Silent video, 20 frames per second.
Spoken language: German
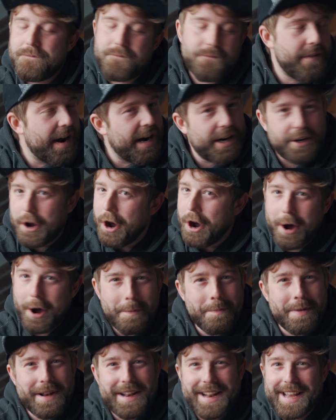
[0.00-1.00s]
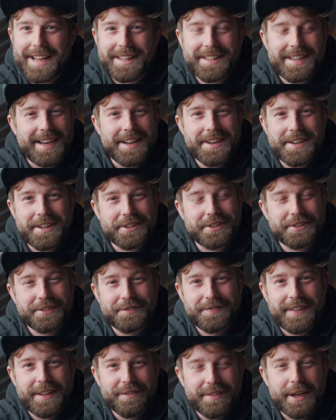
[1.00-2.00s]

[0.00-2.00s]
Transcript: war komplett anders, wie